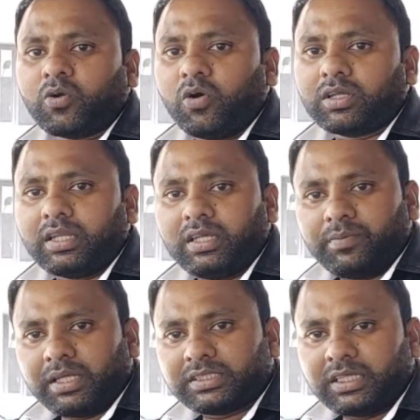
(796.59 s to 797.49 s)
कॉल
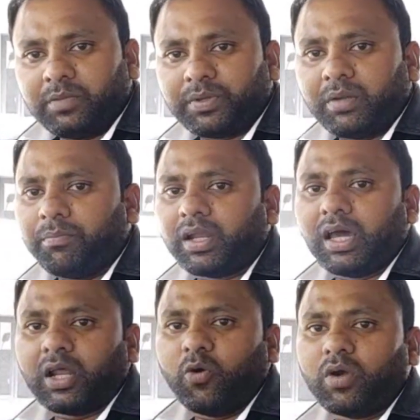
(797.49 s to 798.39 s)
करिए मेरा स्क्रीन पर
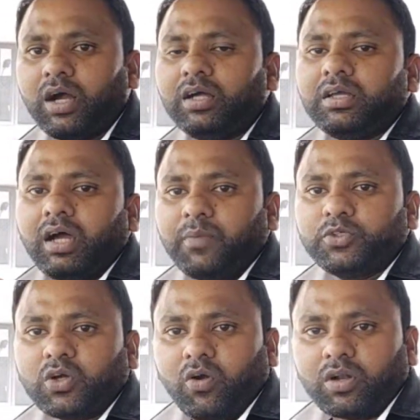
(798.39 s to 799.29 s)
नंबर आ रहा होगा
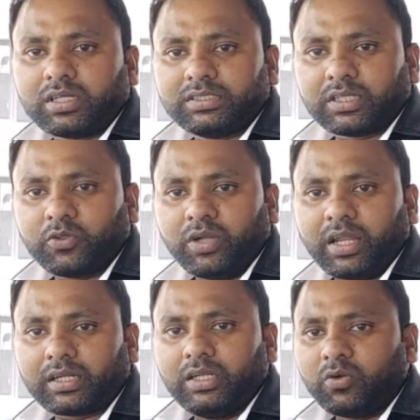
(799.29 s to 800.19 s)
आप मुझे कॉल कर सकते हो
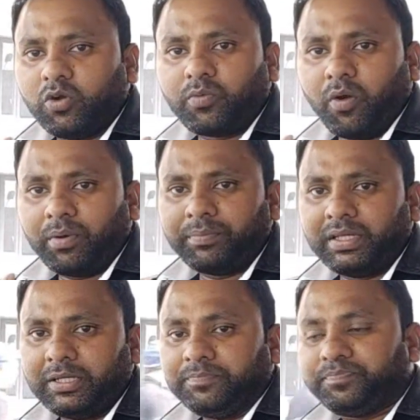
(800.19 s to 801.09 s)
डायरेक्टली कोई प्रॉब्लम
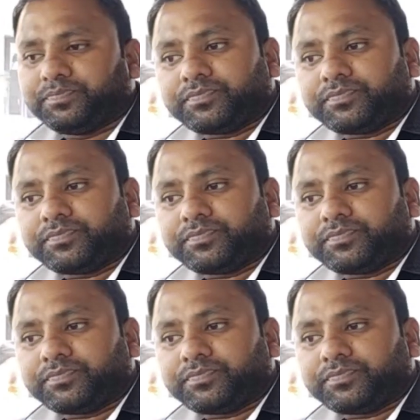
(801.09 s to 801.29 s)
नहीं है